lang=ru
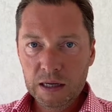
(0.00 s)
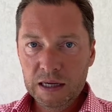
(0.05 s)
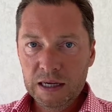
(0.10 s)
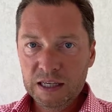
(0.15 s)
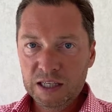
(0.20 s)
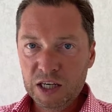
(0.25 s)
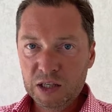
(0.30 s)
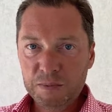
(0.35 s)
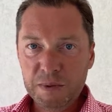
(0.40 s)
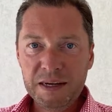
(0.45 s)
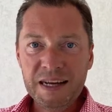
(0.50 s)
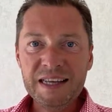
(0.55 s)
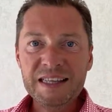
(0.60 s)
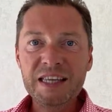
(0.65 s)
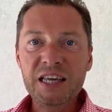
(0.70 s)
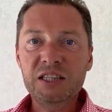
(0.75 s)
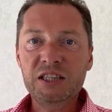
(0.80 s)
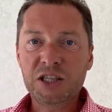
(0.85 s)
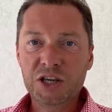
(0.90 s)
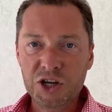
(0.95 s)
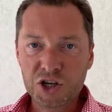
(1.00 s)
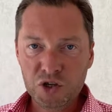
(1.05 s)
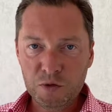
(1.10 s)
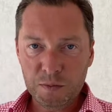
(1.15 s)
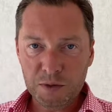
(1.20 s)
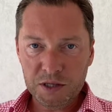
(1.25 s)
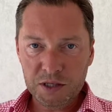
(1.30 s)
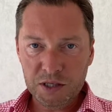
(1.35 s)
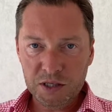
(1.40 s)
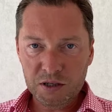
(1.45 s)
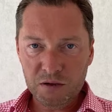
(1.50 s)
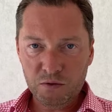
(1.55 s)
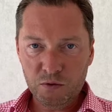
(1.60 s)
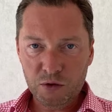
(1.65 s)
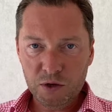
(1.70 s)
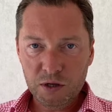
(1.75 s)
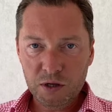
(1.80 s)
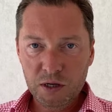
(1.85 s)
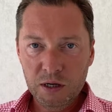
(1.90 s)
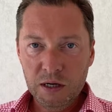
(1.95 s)
Сейчас пока нет речи про сетевой.
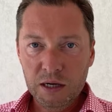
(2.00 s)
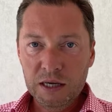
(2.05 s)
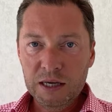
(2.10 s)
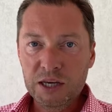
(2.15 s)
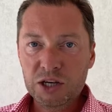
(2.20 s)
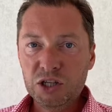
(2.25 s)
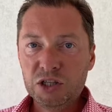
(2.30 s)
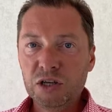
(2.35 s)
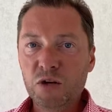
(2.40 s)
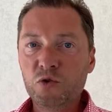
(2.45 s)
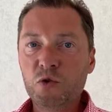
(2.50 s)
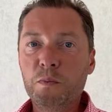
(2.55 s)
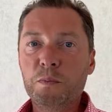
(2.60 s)
Я сейчас говорю